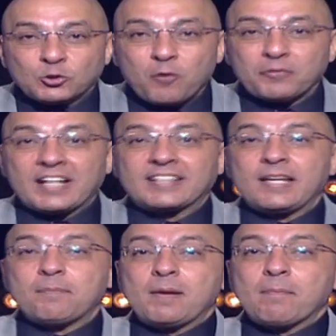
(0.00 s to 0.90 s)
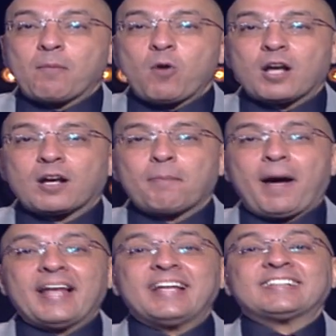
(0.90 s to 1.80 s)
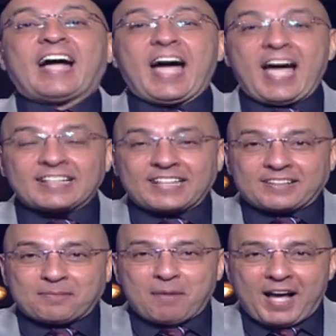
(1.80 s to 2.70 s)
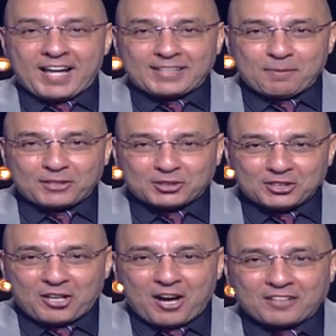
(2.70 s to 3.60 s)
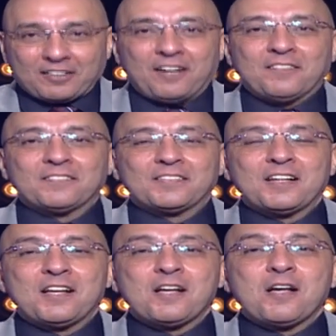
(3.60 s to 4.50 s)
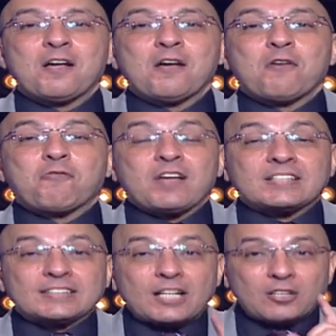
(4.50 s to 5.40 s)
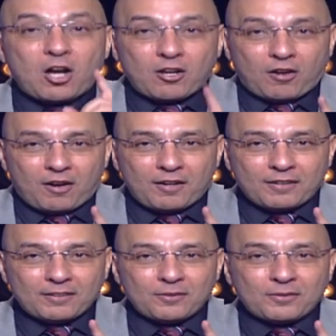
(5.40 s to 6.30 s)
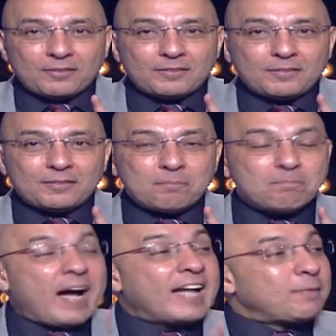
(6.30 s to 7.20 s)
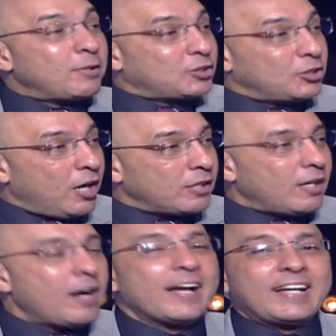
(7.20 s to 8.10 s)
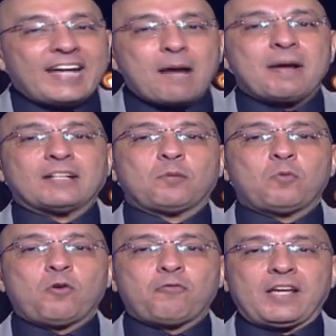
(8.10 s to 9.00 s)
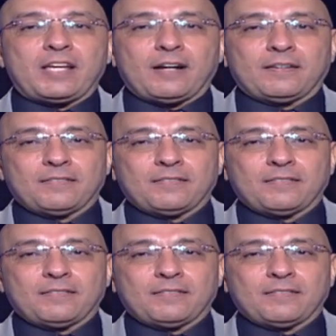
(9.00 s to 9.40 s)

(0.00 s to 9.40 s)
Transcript: نشوف ترتيب المجموعه الرابعه اللي اتعقدت بعد ماتش النهارده في الصداره بعد ماتش النهارده جامعه المنوفيه